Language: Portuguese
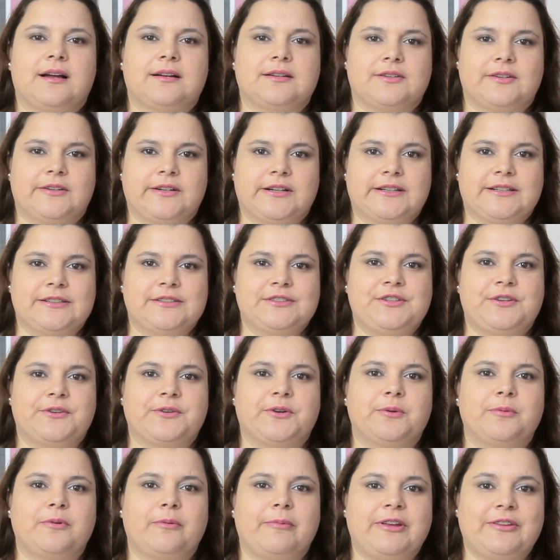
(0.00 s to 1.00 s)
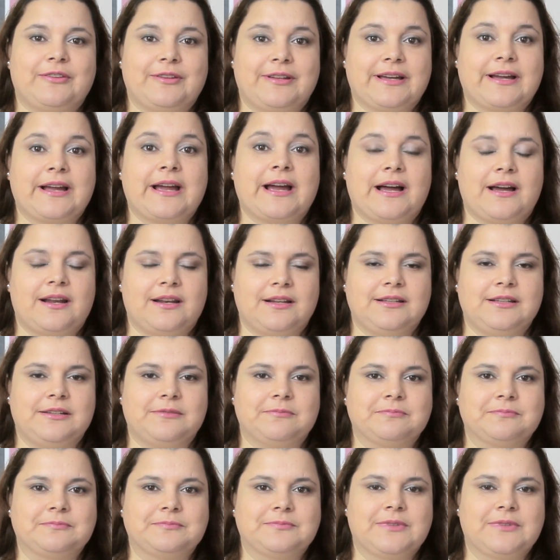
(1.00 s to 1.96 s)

Agora chegou o momento da carne.